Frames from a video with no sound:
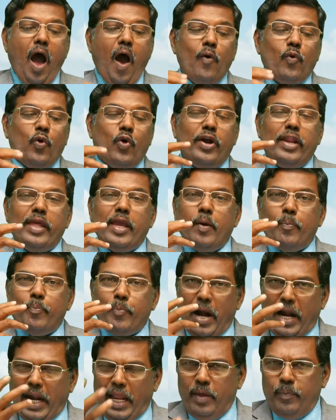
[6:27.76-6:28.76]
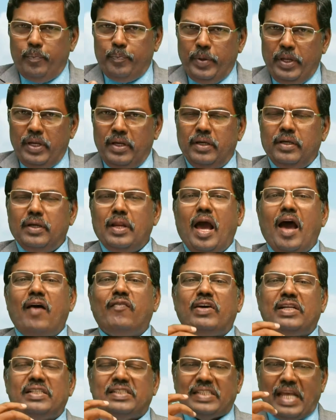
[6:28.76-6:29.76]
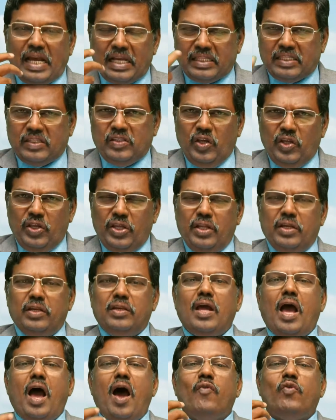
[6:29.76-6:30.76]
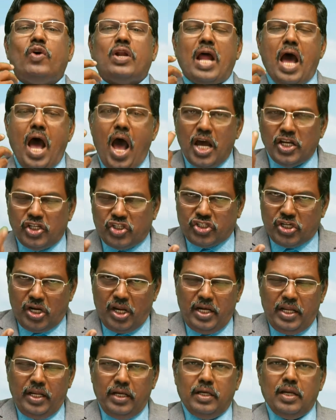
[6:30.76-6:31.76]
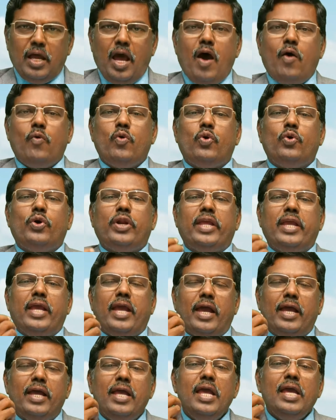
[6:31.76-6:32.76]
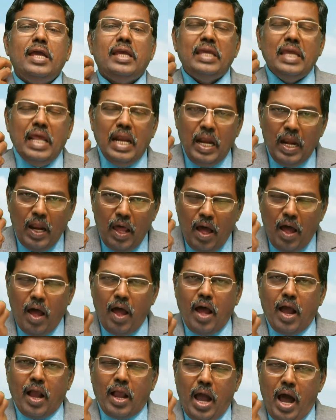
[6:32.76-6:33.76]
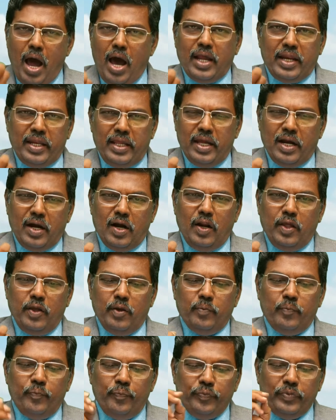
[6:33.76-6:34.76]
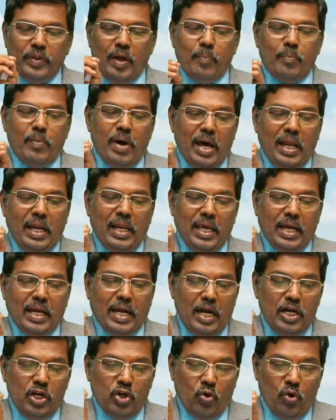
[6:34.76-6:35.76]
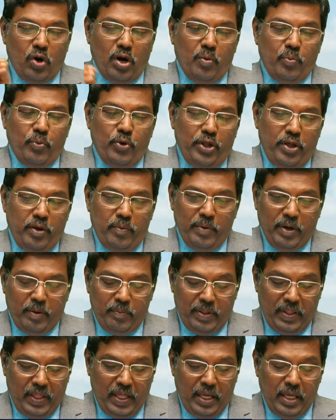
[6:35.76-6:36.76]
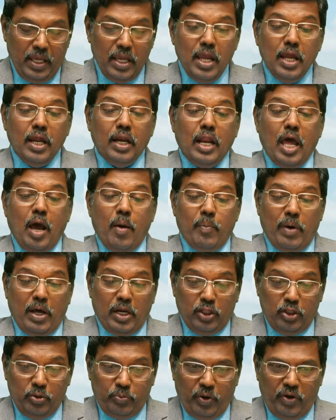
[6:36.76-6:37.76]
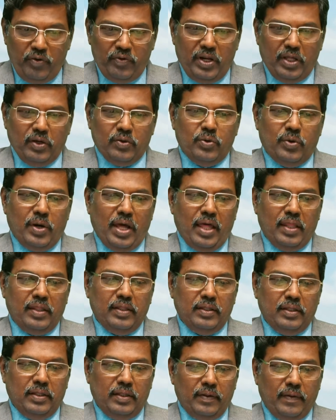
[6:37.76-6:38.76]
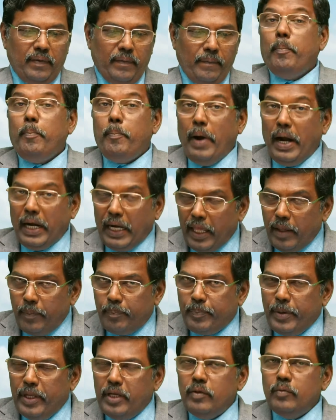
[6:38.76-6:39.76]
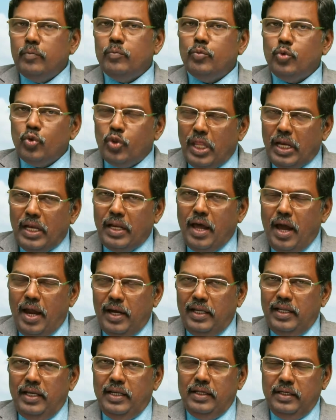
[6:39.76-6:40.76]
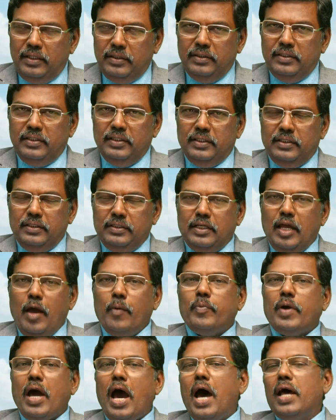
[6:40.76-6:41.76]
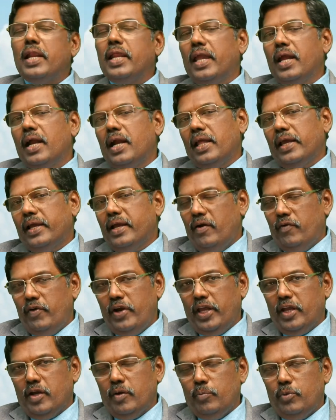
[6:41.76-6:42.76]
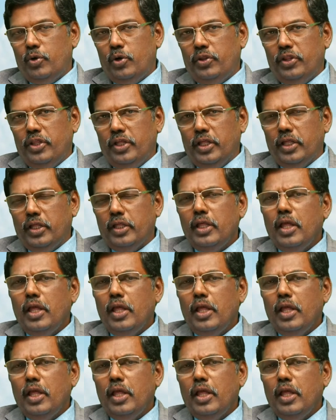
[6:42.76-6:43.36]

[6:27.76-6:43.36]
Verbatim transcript: அவருடைய படைப்பின் அவர் சக்தியின் அவர் ஆற்றலின் அவருடைய எல்லா காரியங்களையும் நம்மாலே கண்டுகொள்ள முடியும் என்பதை நாம் மறந்து போய்விடக்கூடாது படைப்பின் முதல் நாளில் இருந்து நாம் காரியங்களை கவனிக்கும் பொழுது